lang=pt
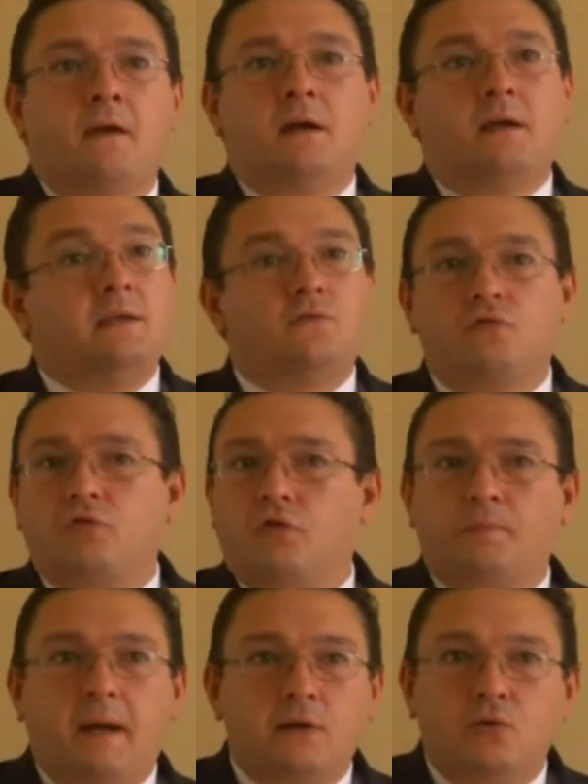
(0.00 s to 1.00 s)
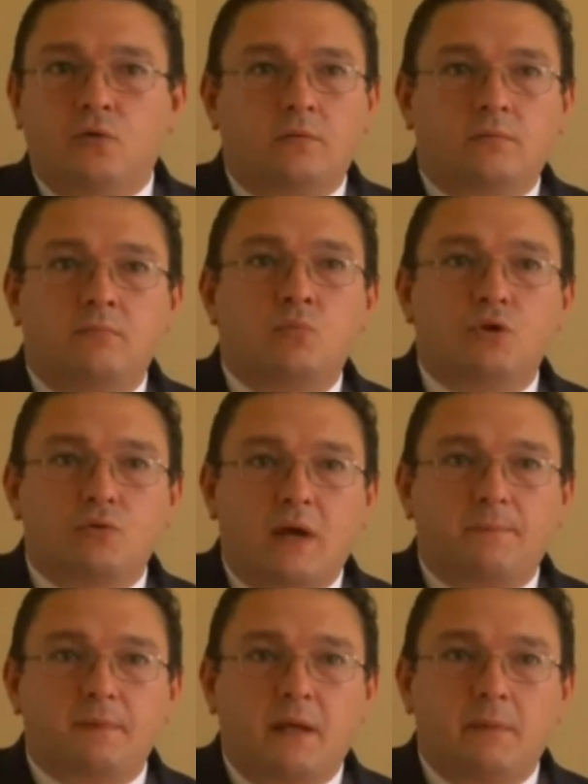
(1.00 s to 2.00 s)
É, isso se espalhou muito
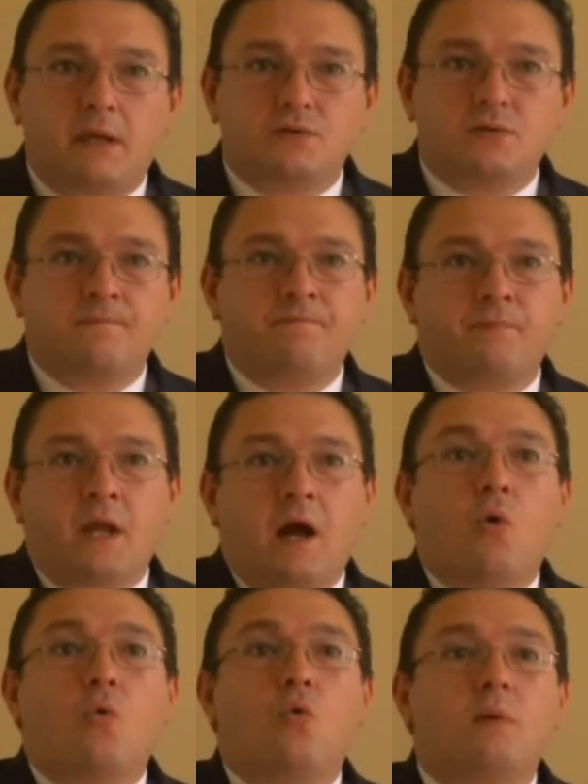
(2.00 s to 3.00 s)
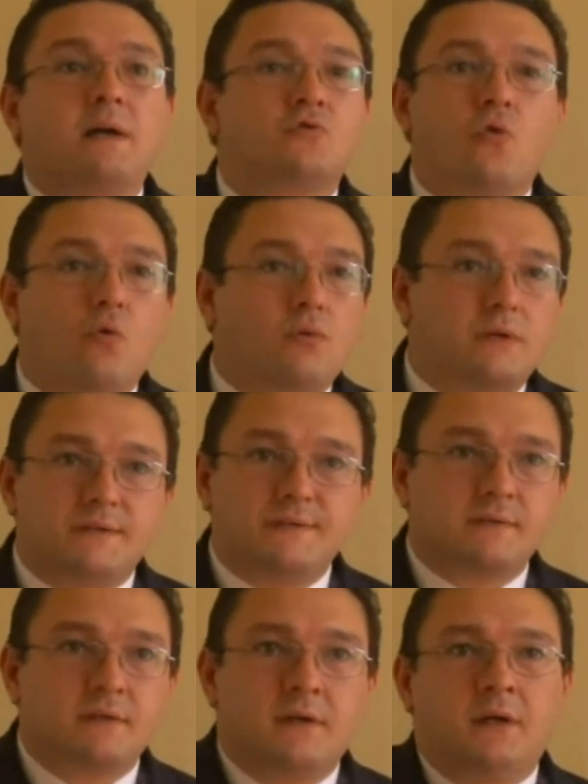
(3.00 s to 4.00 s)
rapidamente. Algumas
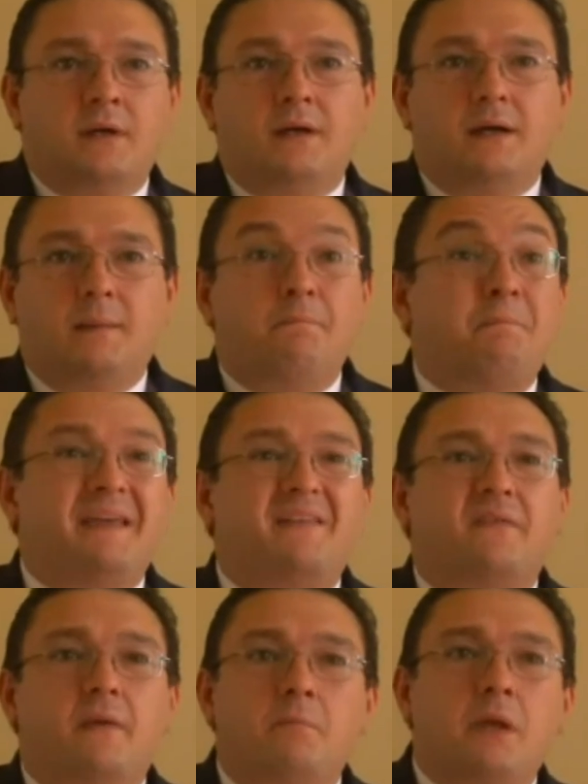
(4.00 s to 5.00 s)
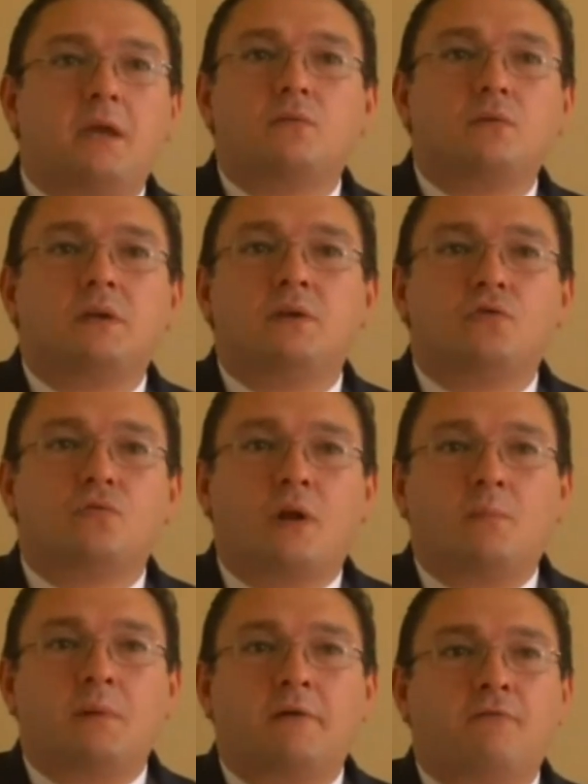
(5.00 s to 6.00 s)
ONGs é, perceberam que isso
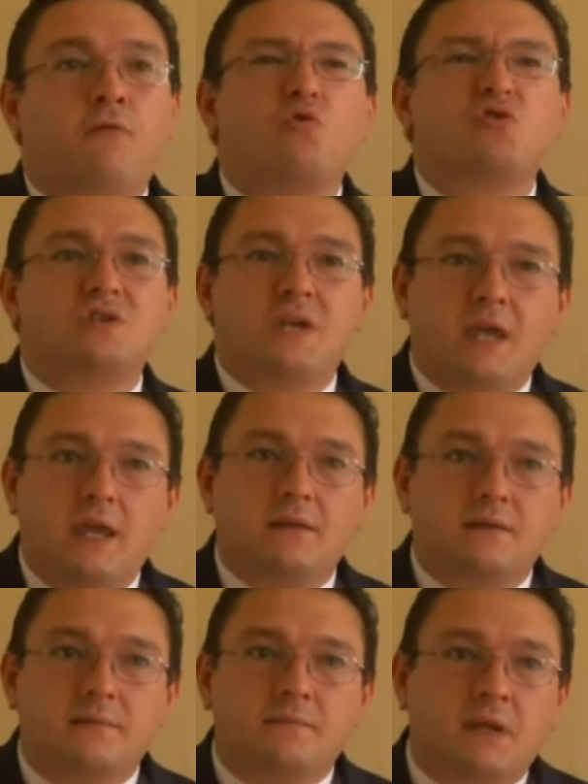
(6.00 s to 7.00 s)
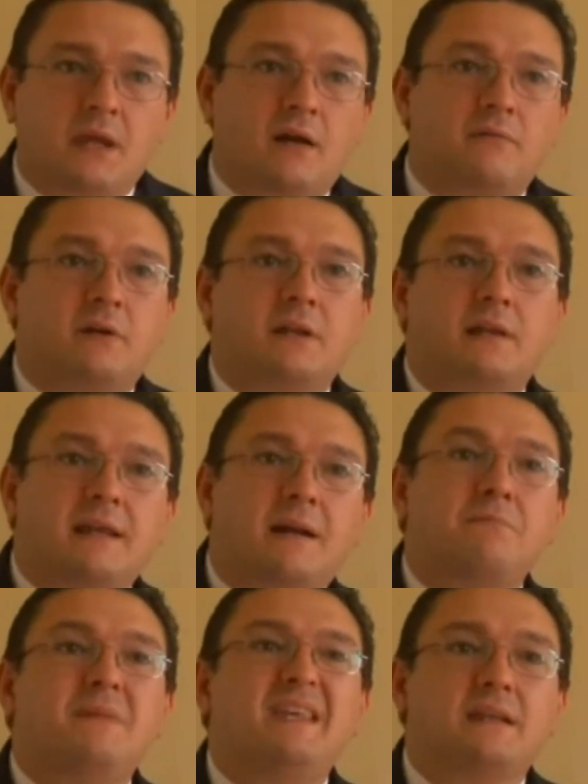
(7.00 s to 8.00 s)
era uma fonte de renda, era uma verdadeira
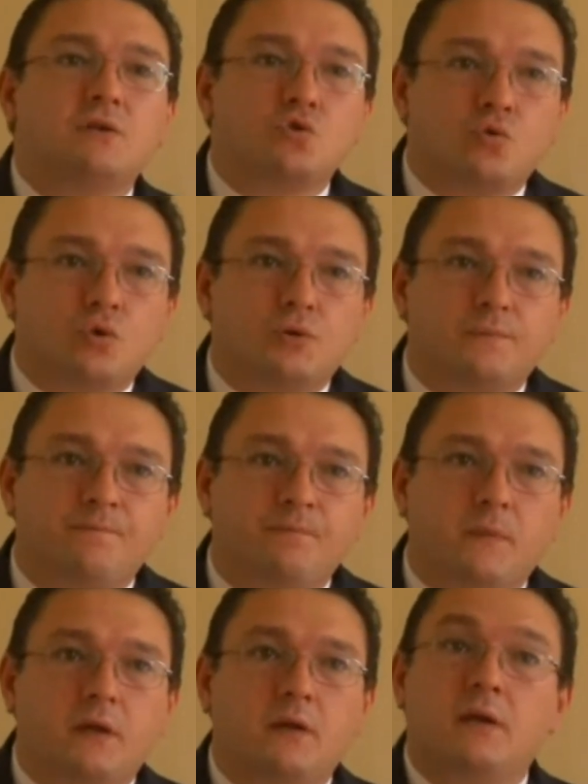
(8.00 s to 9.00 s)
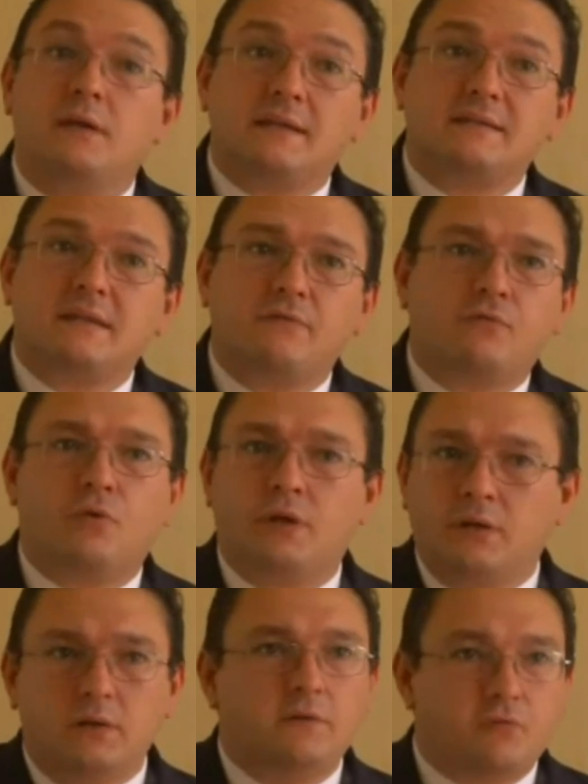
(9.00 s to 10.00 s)
mina de ouro, né? e assim
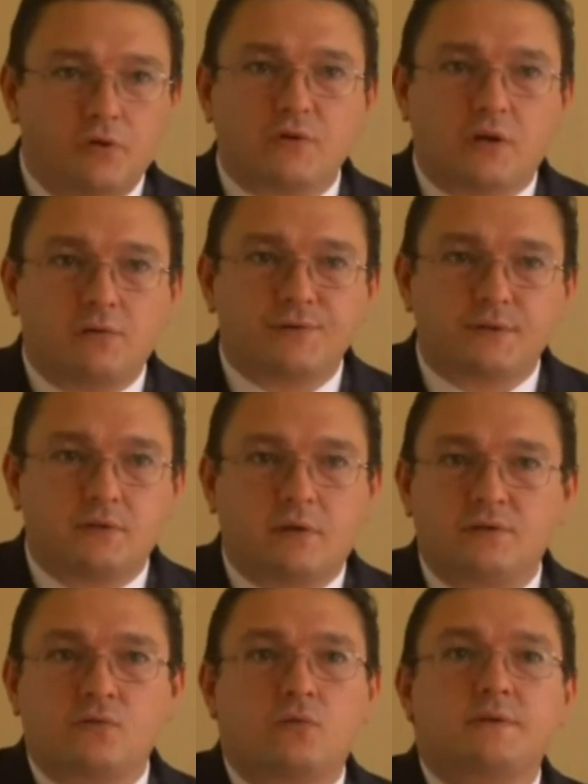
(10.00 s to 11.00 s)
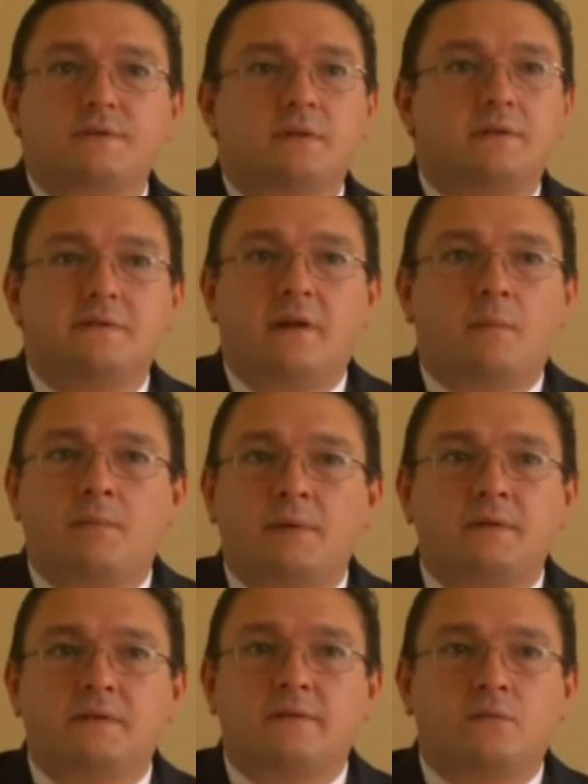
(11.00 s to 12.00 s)
foi. E foi isso que aconteceu. As ONGs
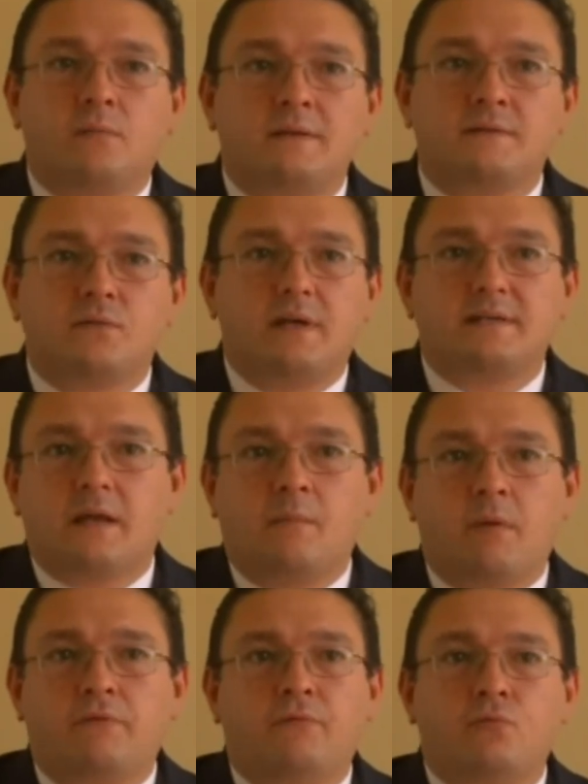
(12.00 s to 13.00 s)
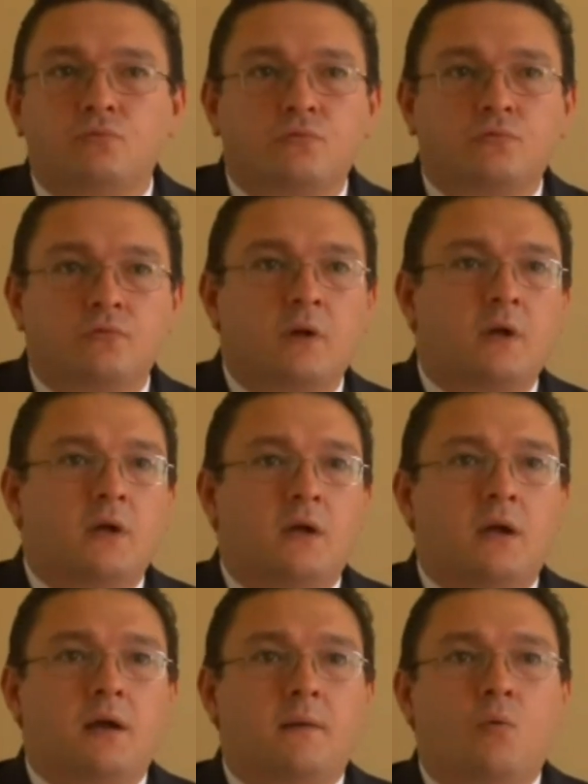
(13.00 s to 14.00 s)
desarmamentistas no Brasil recebem fundos
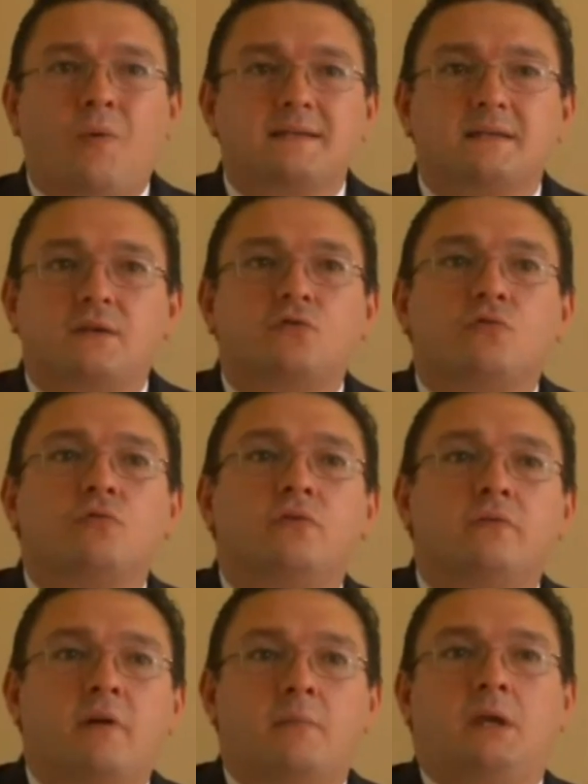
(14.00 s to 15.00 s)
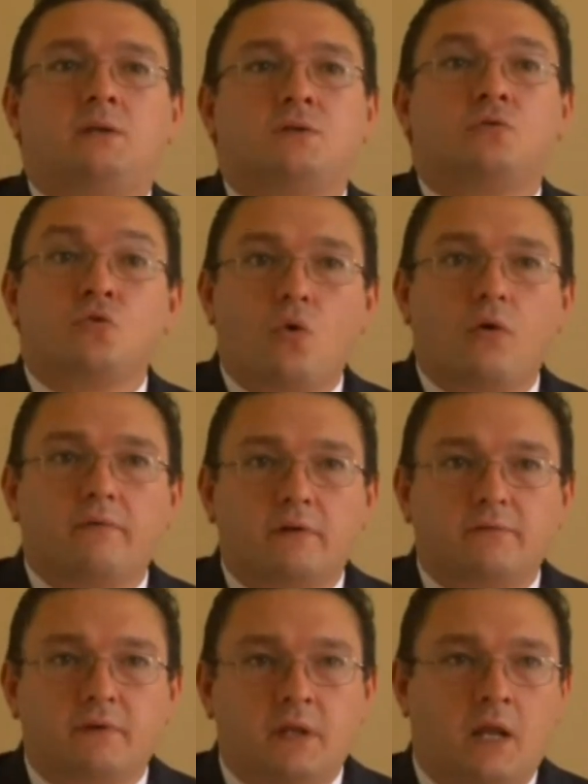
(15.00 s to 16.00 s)
é, quase que exclusivamente do
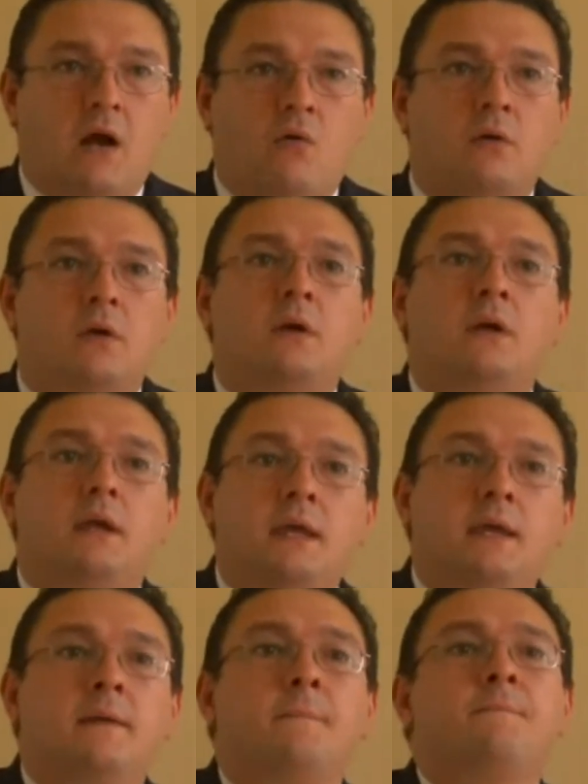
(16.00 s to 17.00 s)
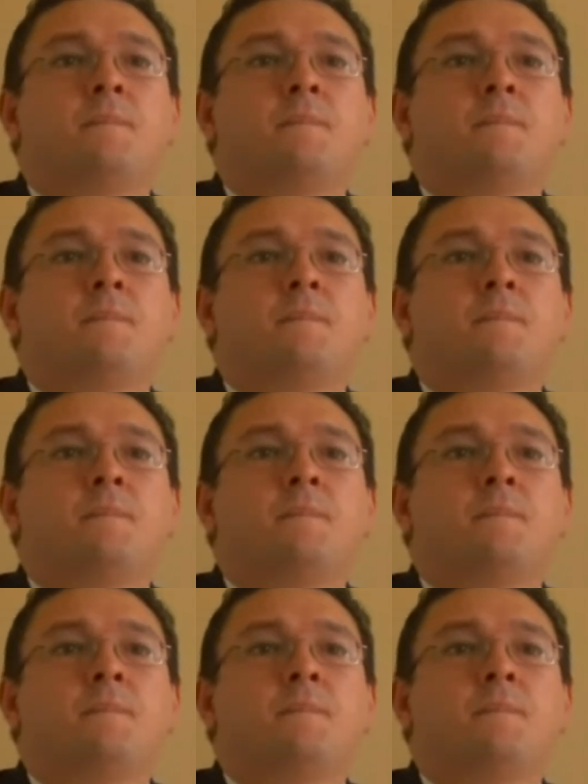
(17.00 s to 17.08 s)
governo federal e